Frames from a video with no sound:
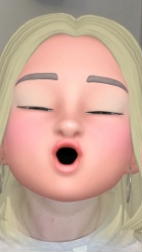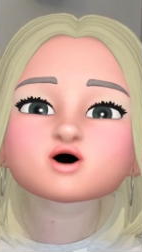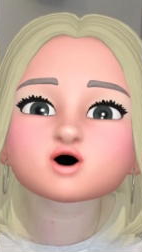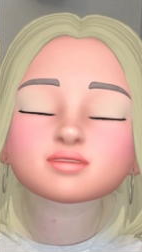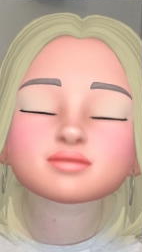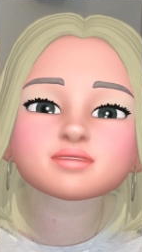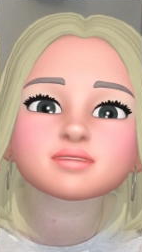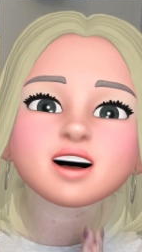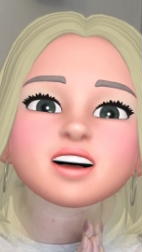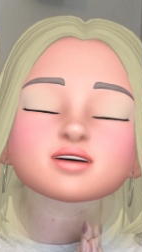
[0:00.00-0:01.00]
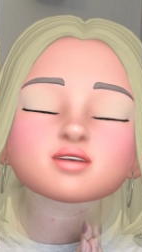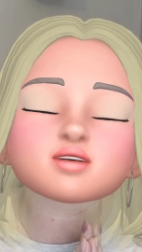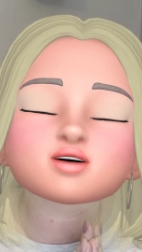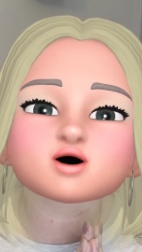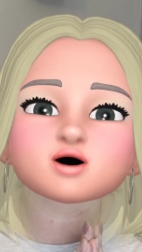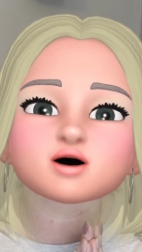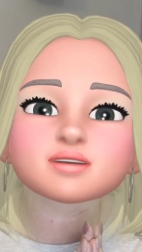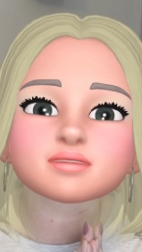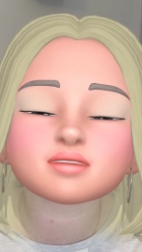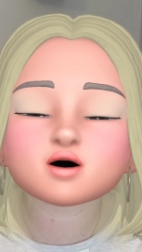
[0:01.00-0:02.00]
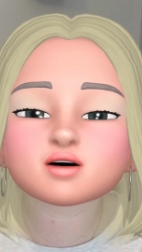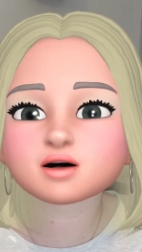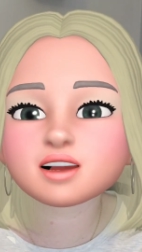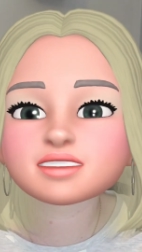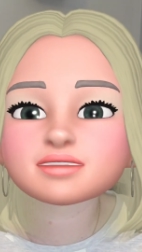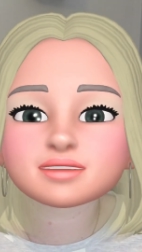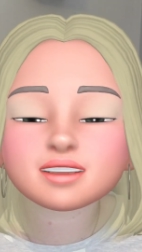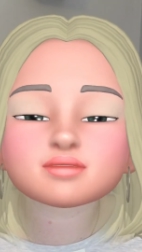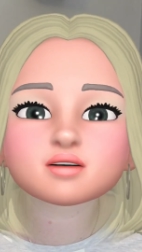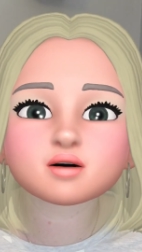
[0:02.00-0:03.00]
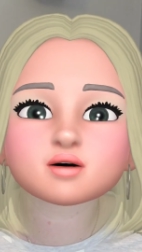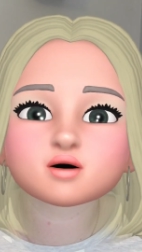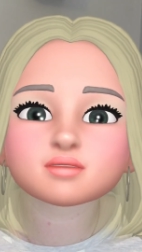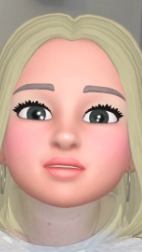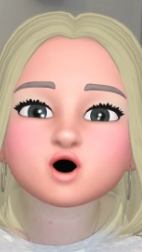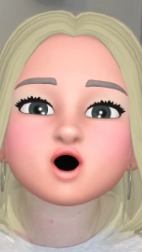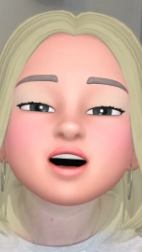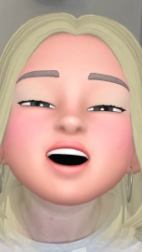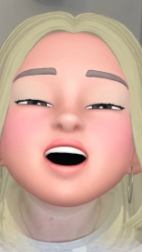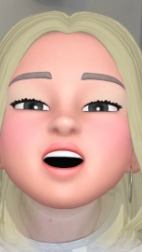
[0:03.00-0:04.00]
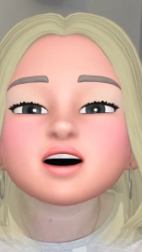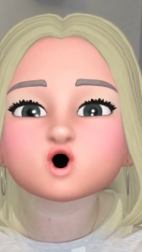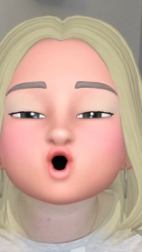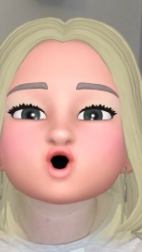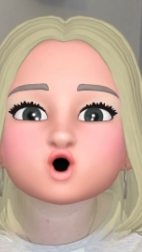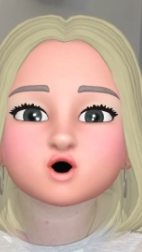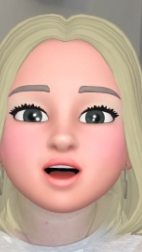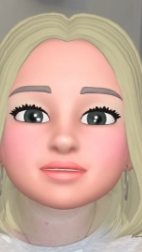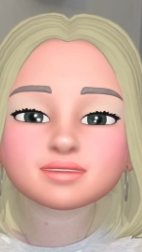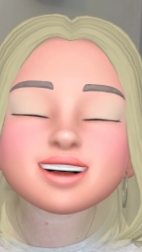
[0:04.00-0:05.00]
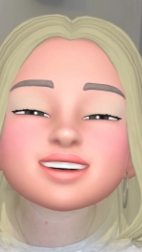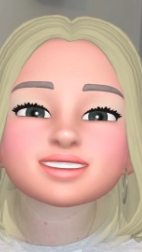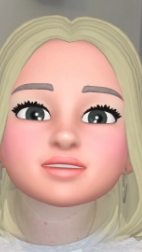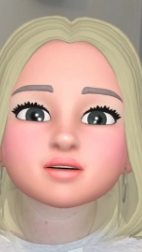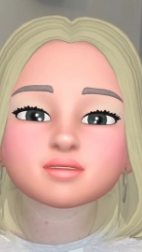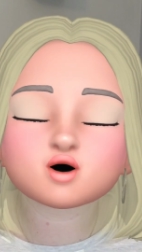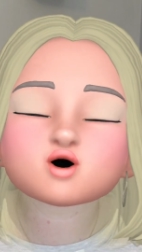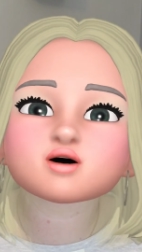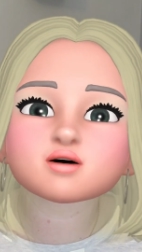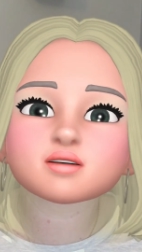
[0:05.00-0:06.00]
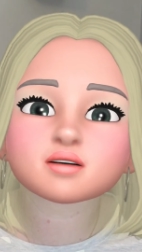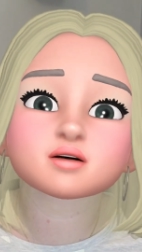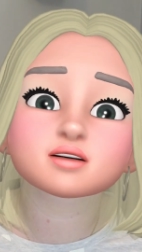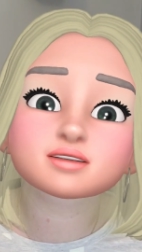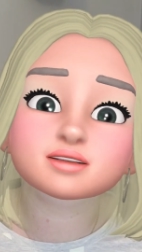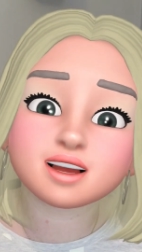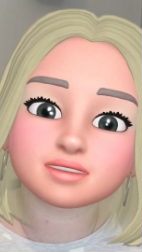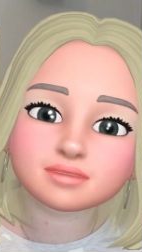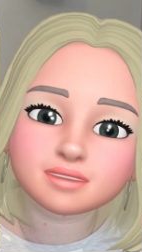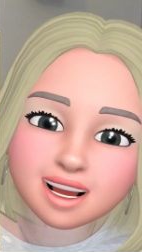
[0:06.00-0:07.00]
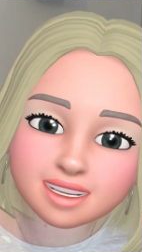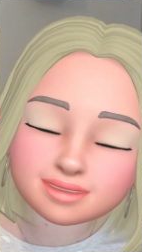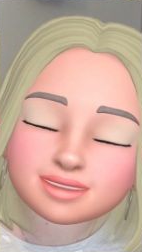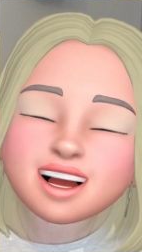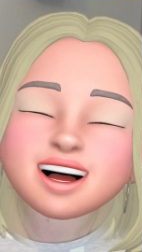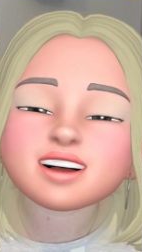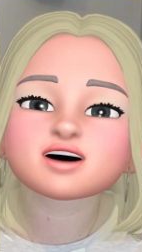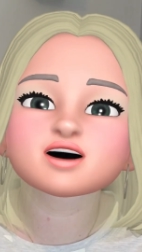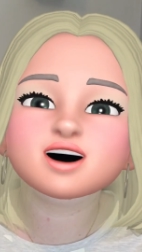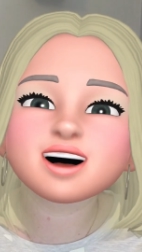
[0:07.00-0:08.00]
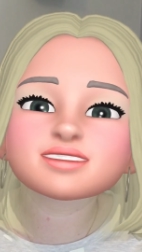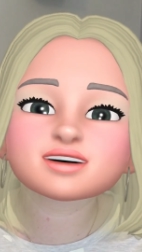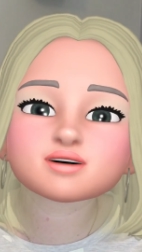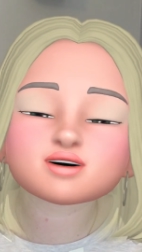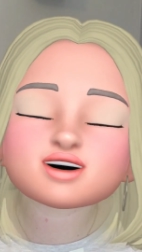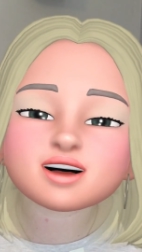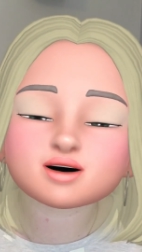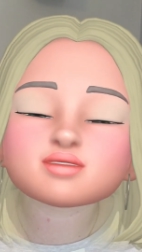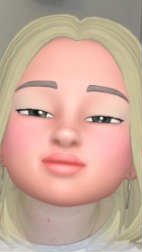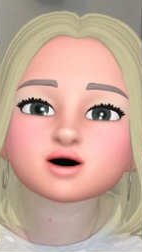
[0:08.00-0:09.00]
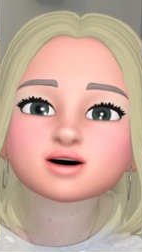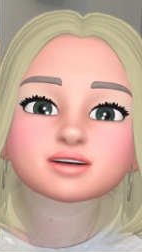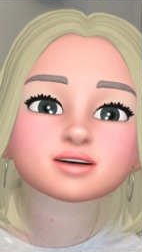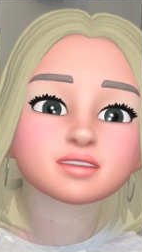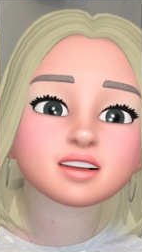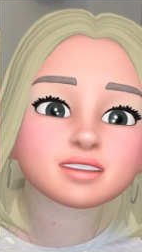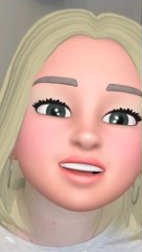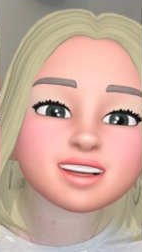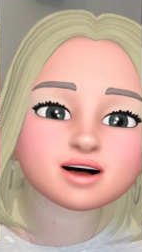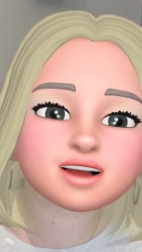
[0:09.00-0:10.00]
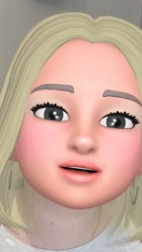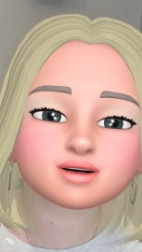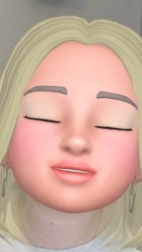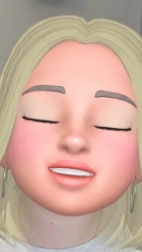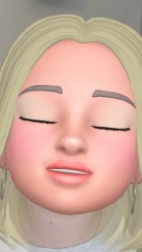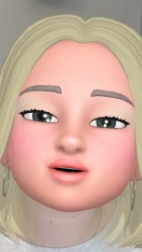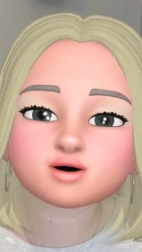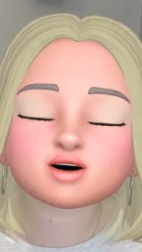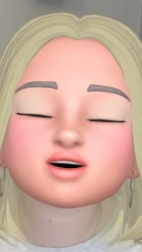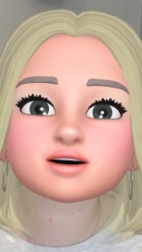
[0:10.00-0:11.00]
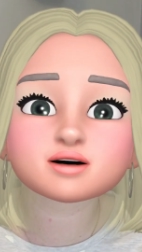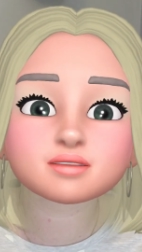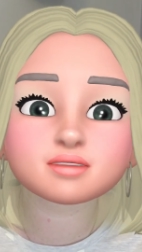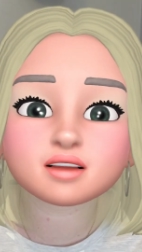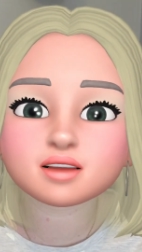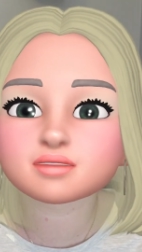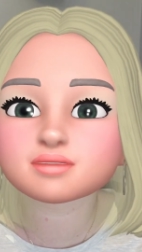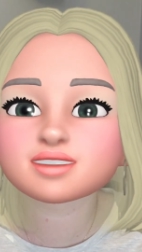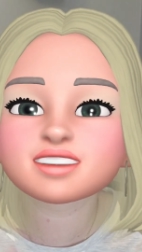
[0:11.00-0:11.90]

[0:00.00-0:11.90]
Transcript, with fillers: de pouvoir donc euh, vous procurer ces fameux supports. Alors, je le rappelle, ces supports sont donc faits main, euh, avec tout ce que ça comporte. Donc, parfois, l'erreur est humaine, donc il se peut que vous ayez